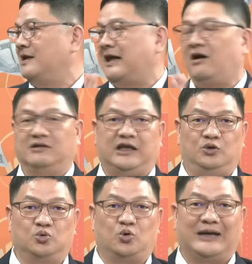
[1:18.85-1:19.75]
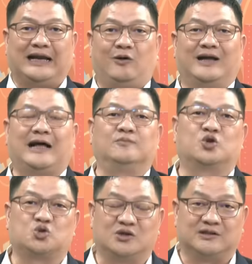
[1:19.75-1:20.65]
然后沿路过来的话，他们
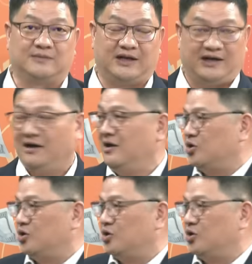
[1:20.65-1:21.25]
就说什么呢？